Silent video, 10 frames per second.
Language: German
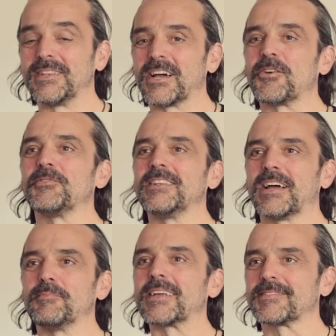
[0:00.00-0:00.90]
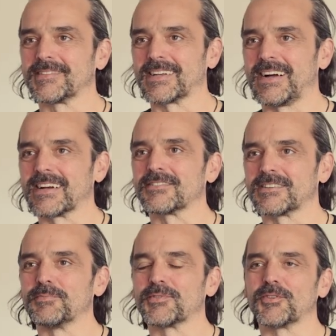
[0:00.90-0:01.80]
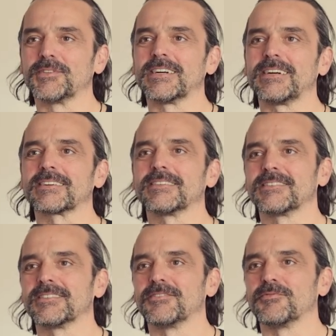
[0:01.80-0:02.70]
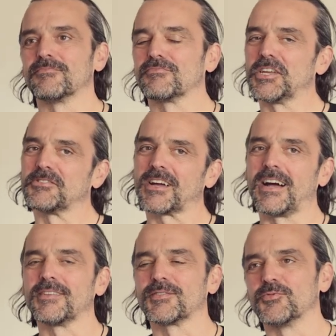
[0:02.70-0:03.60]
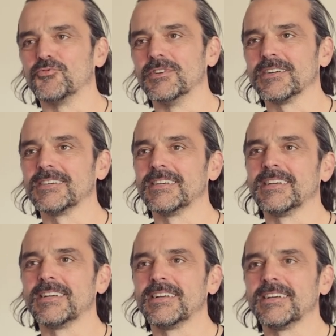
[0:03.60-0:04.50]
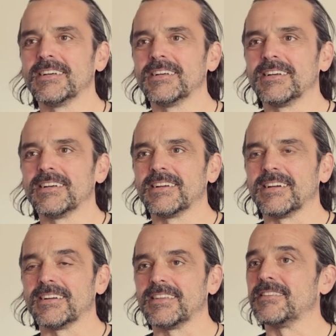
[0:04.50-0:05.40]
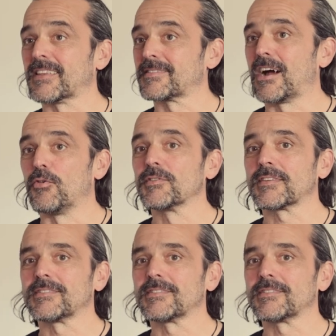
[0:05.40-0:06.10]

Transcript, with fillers: ich bin daraufhin am nächsten Tag, also an dem Sonntag um gegen 13 Uhr, äh, in das Haus,